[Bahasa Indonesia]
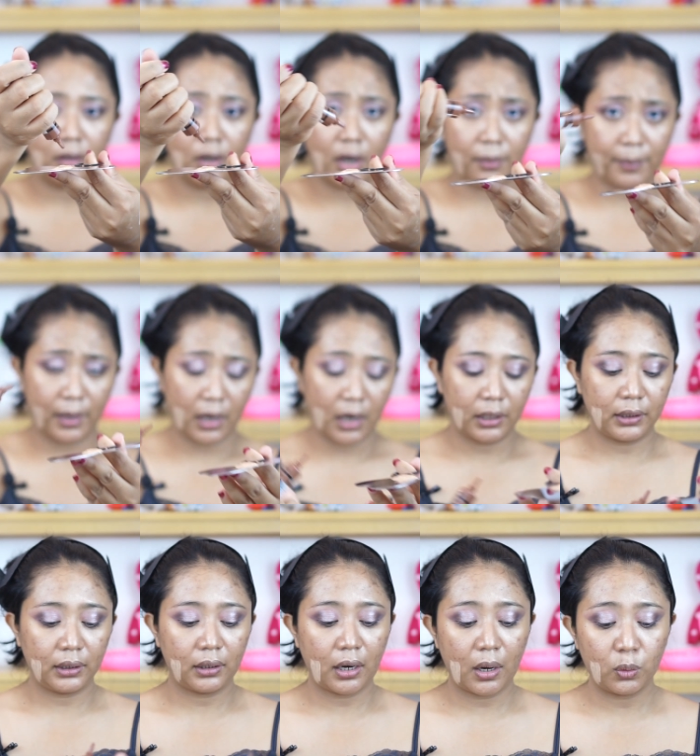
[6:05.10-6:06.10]
daripada
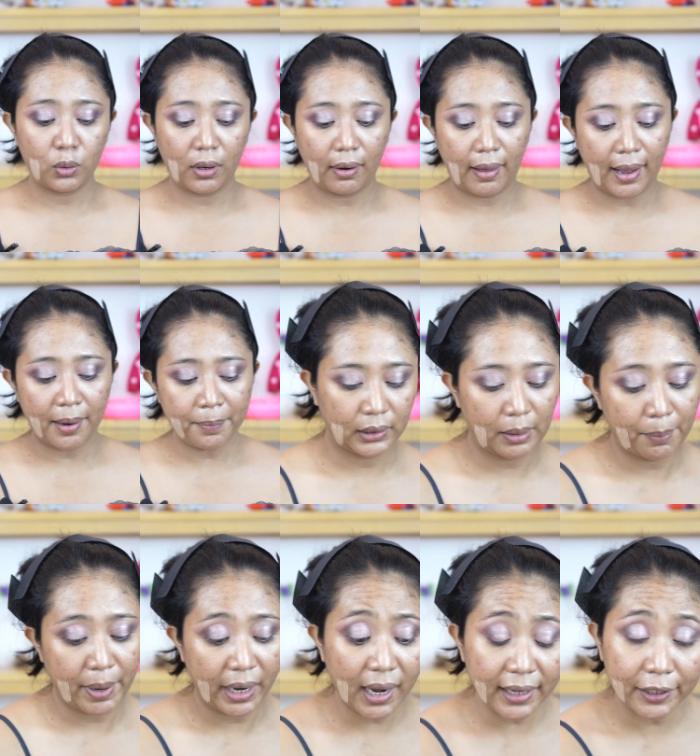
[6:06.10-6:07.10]
nanti terlalu gelap
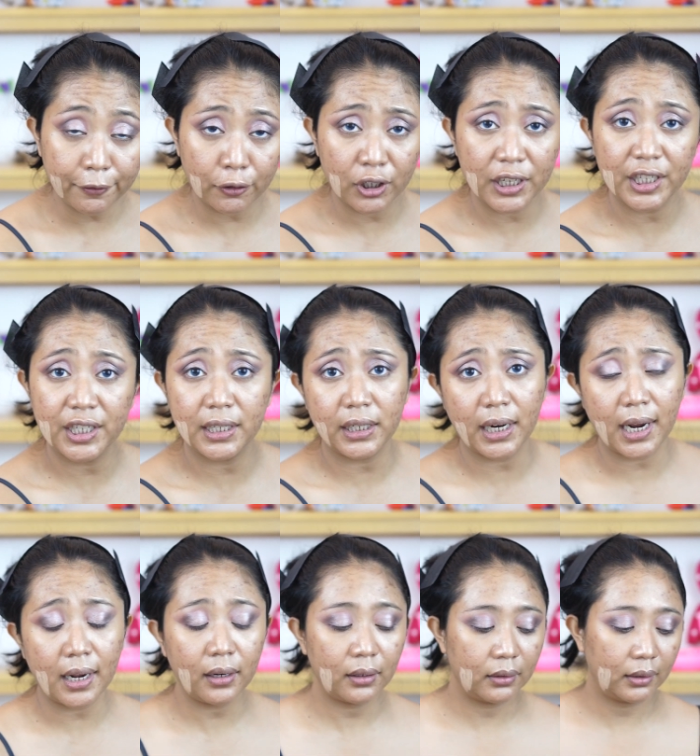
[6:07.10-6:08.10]
tambahin lagi
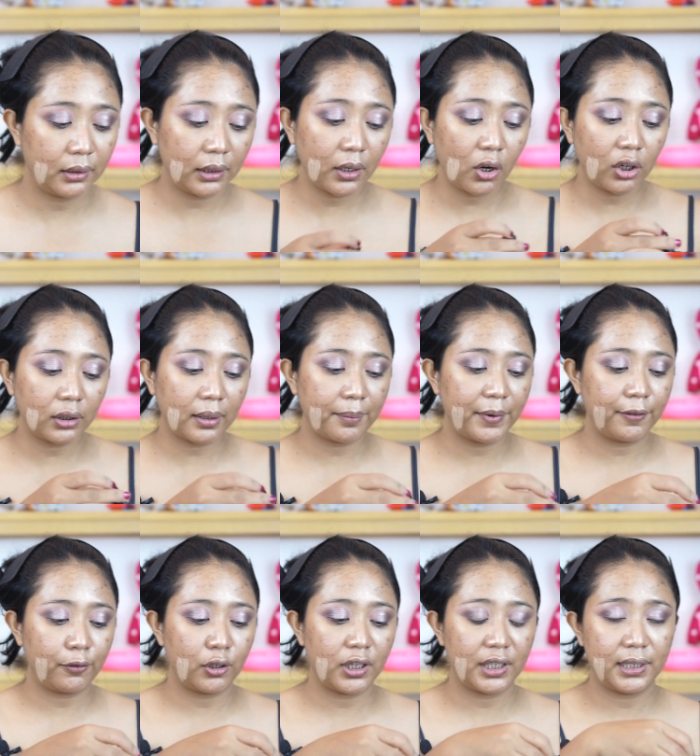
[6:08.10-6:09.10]
foundationnya nanti kalau
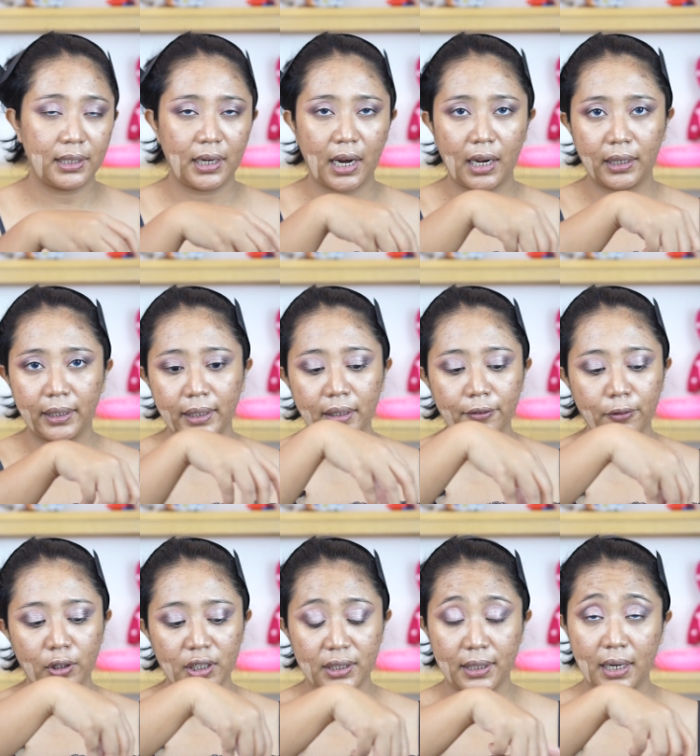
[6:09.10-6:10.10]
tambahin foundationnya lagi
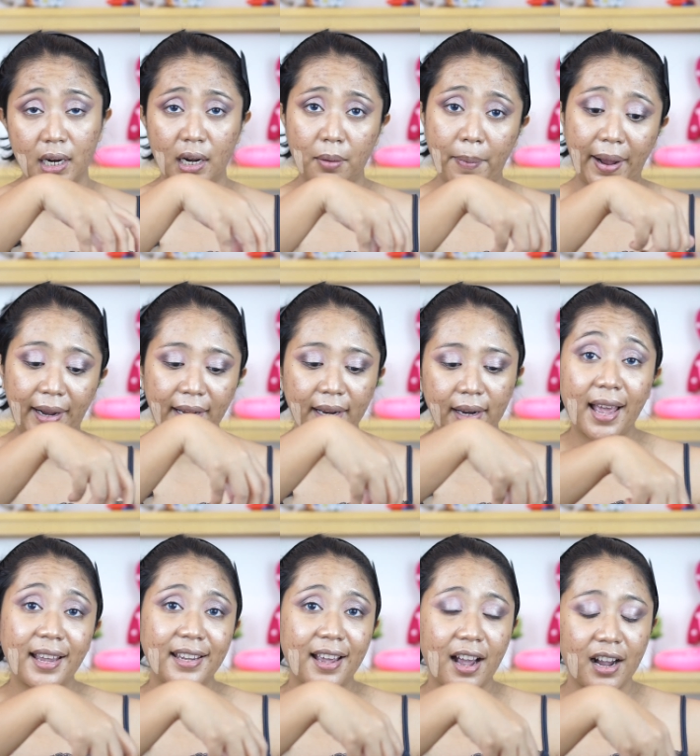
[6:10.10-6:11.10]
foundationnya nggak kepake
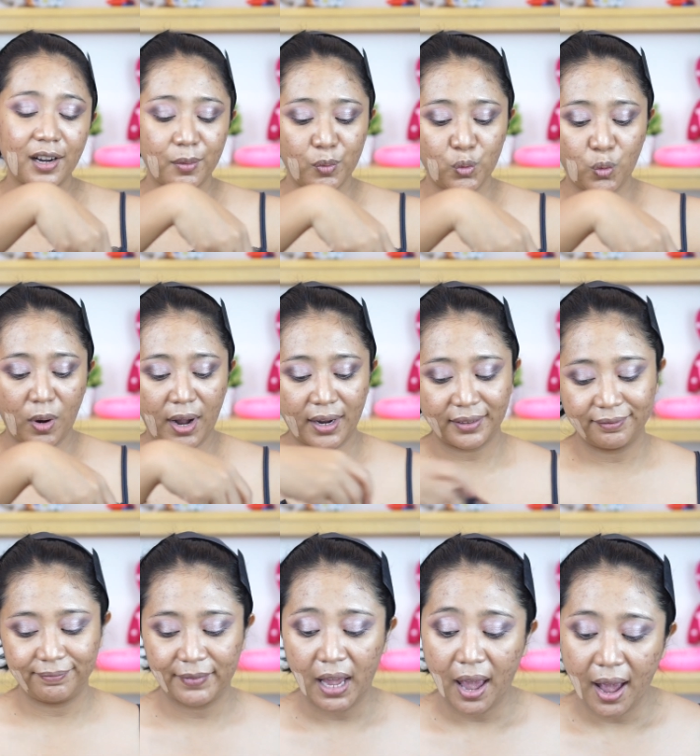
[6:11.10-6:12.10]
sayang kebuang
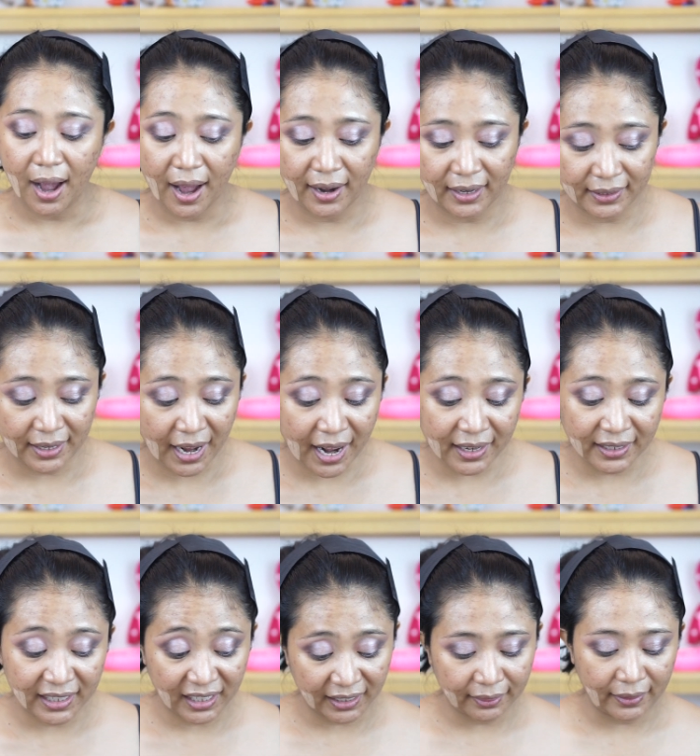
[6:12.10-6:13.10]
anaknya kan
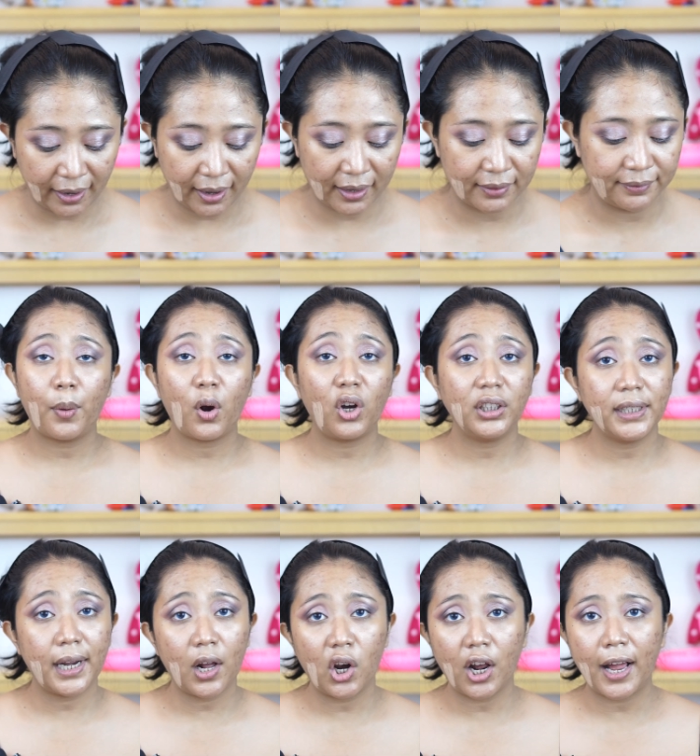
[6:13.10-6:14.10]
irit ya
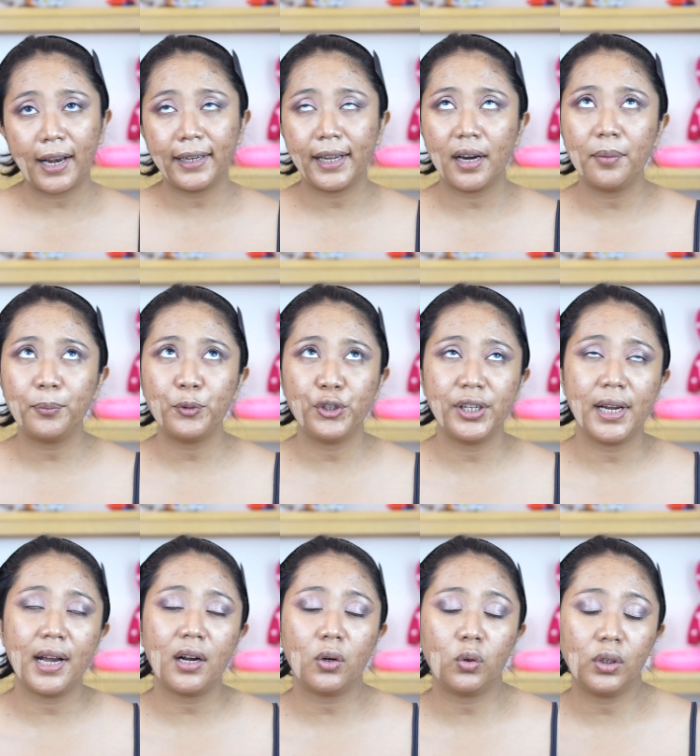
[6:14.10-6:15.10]
pokoknya kalau kalian
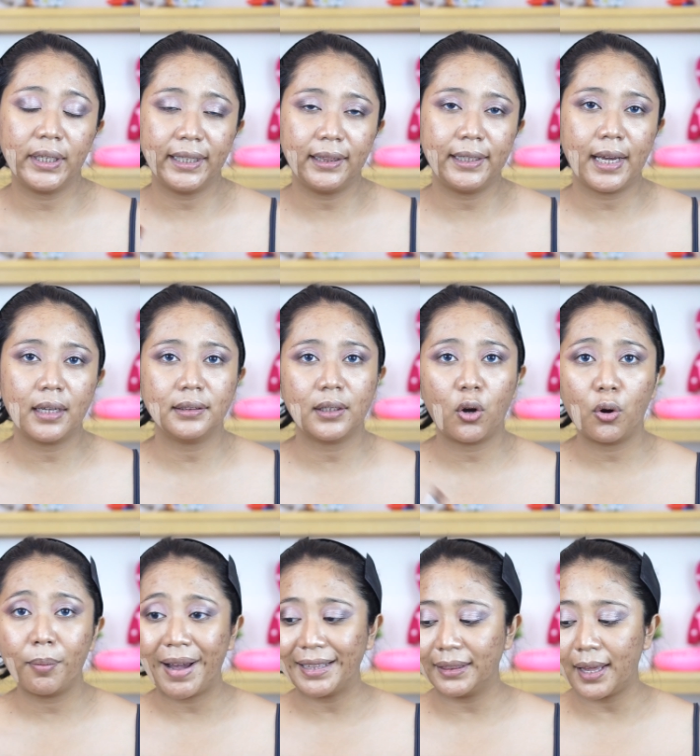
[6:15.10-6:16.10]
punya kulit yang sawo
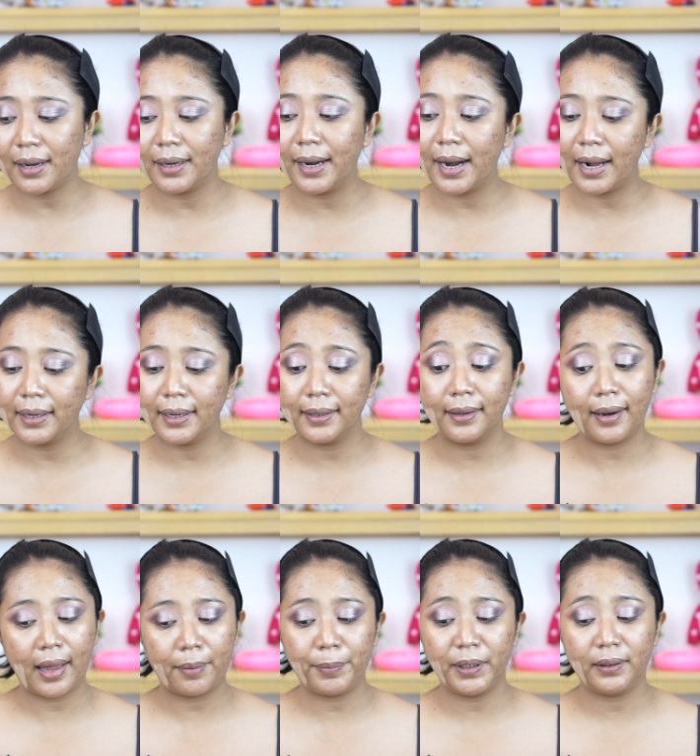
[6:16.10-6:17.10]
matang dan agak
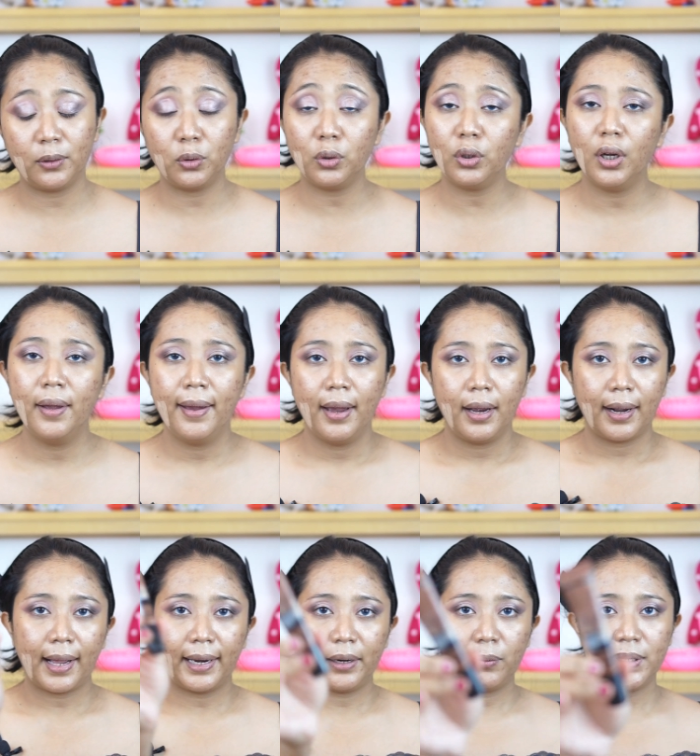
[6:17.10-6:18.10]
gelap itu
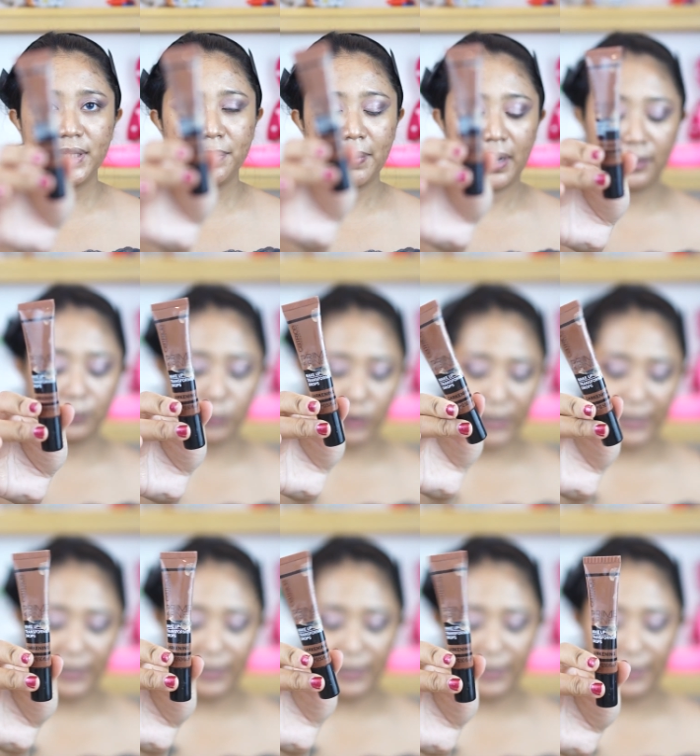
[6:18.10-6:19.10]
kalian wajib banget punya
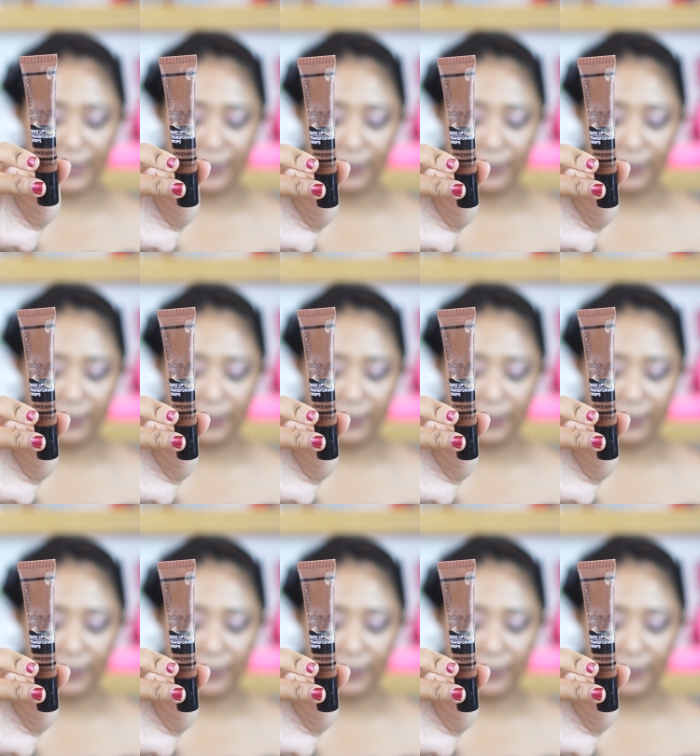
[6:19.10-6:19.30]
ini nih